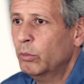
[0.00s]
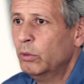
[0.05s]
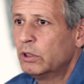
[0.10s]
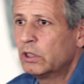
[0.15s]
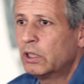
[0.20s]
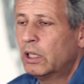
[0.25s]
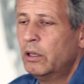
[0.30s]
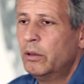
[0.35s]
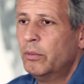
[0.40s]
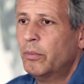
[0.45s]

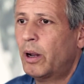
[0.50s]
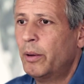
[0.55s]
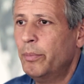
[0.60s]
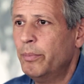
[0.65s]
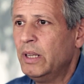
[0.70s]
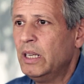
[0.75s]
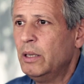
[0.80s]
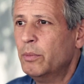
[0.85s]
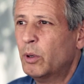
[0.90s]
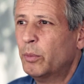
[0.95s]
muss ein, ein
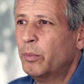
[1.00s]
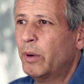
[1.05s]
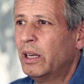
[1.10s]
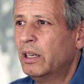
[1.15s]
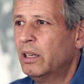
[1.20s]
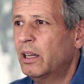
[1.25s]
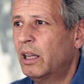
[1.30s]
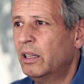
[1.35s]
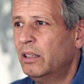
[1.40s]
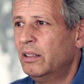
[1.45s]
Minimum
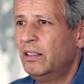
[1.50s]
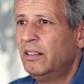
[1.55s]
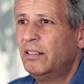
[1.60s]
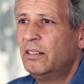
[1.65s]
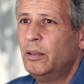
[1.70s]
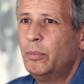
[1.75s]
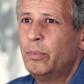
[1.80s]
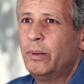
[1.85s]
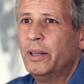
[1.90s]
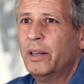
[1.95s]
an, an
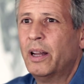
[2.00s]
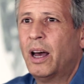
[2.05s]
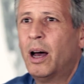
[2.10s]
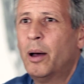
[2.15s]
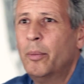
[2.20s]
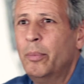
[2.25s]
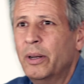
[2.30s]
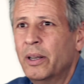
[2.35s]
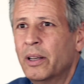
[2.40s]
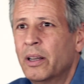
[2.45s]
Disziplin
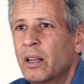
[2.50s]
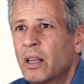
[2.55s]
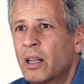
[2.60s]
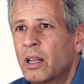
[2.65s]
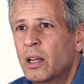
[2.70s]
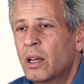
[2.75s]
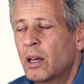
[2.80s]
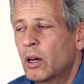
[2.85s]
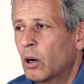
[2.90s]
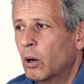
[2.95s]
haben.
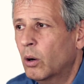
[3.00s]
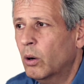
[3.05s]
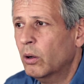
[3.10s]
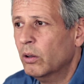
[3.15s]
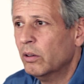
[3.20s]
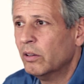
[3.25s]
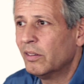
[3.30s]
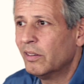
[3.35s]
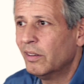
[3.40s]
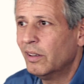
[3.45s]

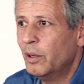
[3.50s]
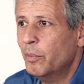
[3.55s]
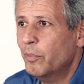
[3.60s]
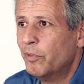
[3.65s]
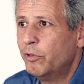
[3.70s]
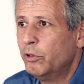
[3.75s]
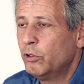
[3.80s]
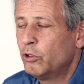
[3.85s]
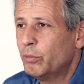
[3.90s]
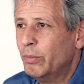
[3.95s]
Und im
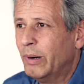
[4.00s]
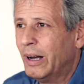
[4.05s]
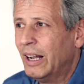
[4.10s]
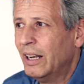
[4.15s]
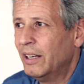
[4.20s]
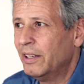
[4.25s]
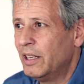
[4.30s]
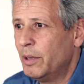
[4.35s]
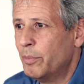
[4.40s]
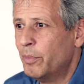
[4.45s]

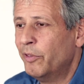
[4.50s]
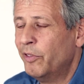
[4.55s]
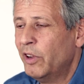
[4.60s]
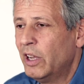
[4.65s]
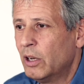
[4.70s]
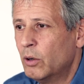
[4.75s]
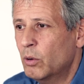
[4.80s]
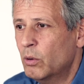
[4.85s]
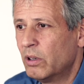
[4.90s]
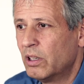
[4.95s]
Fußball, die
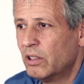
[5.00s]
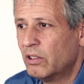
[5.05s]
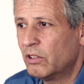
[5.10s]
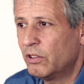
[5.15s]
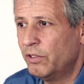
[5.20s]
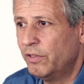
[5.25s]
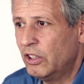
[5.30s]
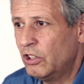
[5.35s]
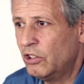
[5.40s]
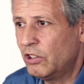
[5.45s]
Bewegung
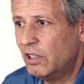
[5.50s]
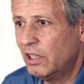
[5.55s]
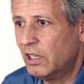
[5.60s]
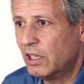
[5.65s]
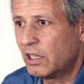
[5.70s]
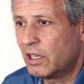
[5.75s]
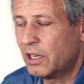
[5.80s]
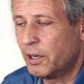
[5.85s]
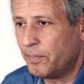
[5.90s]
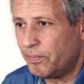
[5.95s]
ist
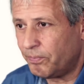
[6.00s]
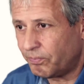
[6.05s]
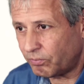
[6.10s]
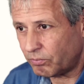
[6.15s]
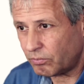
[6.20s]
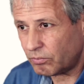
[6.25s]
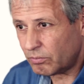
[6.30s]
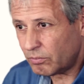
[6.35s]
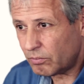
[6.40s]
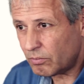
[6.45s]
wichtig
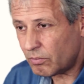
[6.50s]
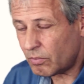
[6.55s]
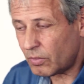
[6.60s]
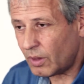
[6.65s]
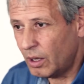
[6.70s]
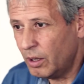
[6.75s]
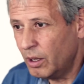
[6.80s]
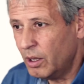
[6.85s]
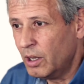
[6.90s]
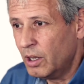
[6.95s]

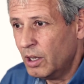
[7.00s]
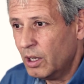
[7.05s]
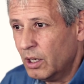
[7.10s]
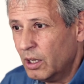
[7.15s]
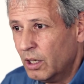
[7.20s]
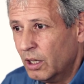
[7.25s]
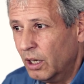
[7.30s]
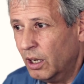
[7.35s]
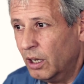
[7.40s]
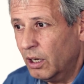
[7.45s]

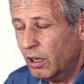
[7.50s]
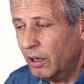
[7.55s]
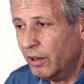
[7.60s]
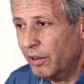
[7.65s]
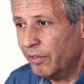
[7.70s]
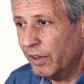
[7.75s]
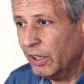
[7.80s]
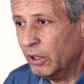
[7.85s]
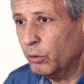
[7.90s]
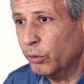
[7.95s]
äh,
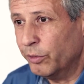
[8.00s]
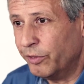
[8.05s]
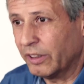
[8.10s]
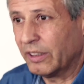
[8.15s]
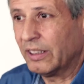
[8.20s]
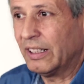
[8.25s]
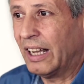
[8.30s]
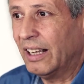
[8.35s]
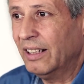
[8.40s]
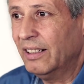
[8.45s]
wenn du
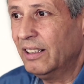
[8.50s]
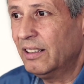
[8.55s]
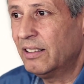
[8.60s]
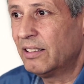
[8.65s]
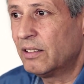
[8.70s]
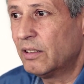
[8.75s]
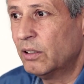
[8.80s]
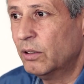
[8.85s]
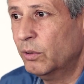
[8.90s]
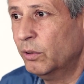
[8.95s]

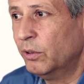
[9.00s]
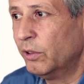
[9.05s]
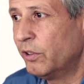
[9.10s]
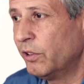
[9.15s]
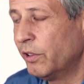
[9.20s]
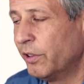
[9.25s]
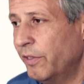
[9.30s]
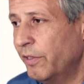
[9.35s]
verteidigst und